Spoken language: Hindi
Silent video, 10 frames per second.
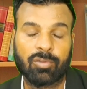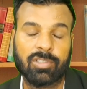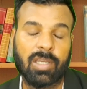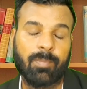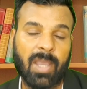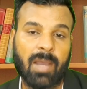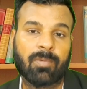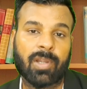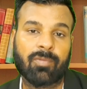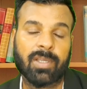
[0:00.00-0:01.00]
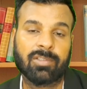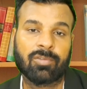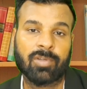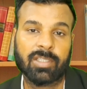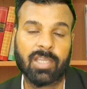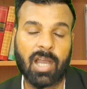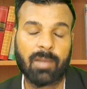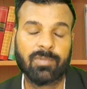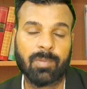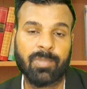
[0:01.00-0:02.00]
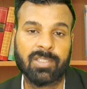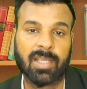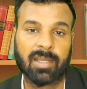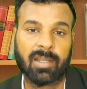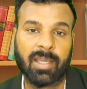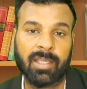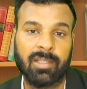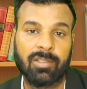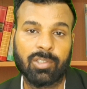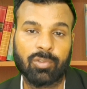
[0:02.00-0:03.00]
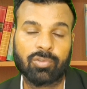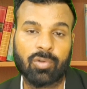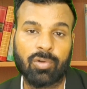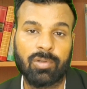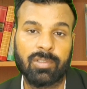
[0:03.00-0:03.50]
तो इसलिए मैं आपको एडवाइज़ करूँगा कि आप जब भी चेक लगाएं तो उसको